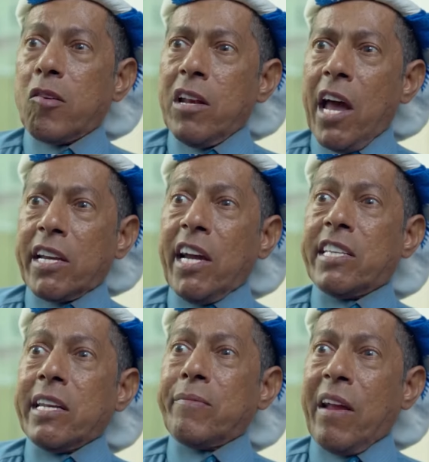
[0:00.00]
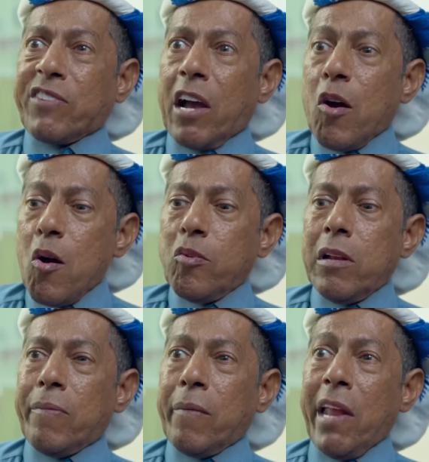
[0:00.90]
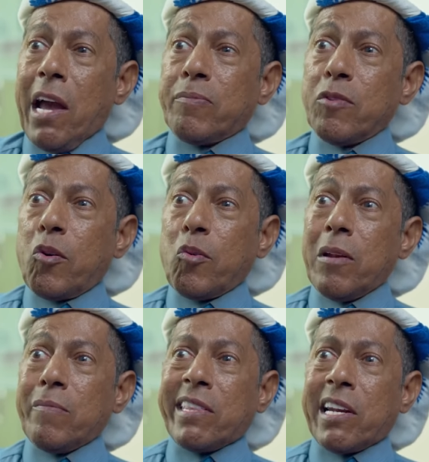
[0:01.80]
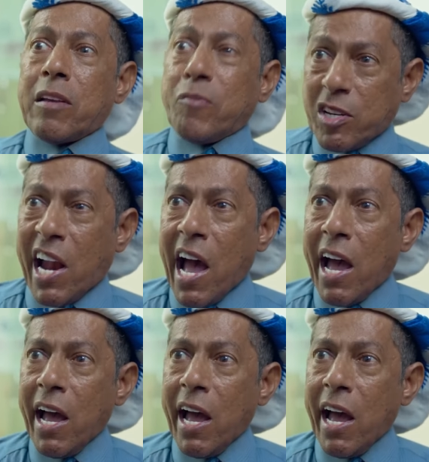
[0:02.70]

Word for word: أقول لك احترم نفسك ولا بمنعك من دخول المدرسة بكرة